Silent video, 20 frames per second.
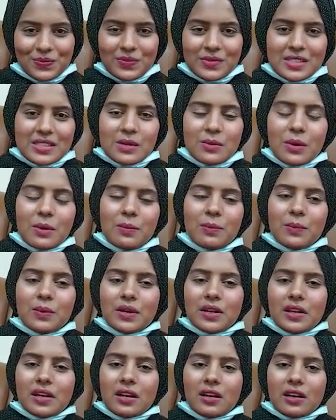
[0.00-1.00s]
بسبب
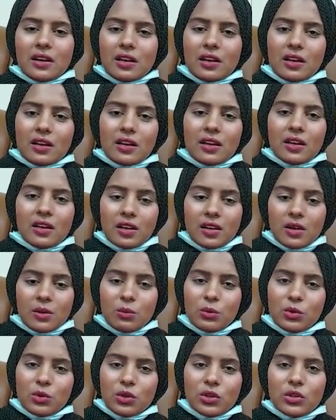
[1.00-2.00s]

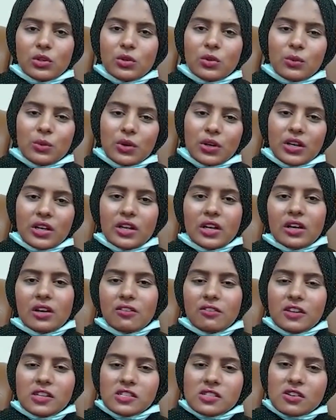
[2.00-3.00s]
بطوله
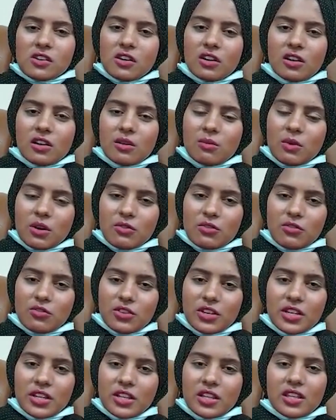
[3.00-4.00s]
الجمهوريه رفع اثقال
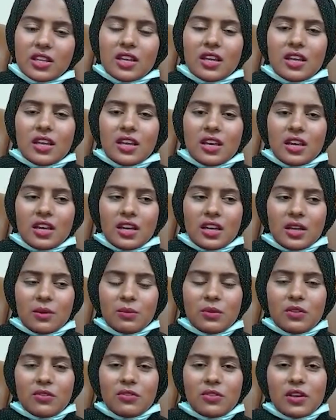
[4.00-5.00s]
للمكفوفين
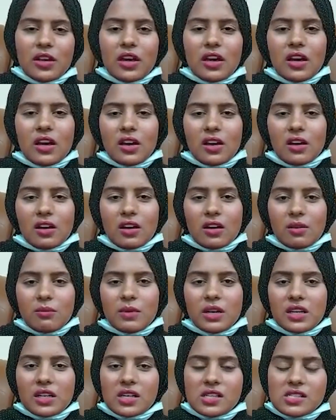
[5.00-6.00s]
جبت فيها
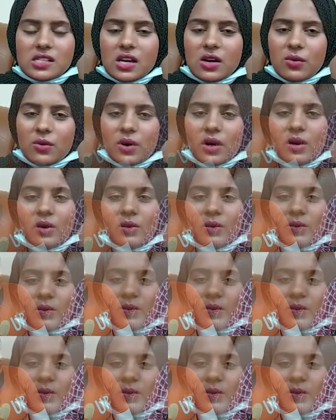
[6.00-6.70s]
مركز اول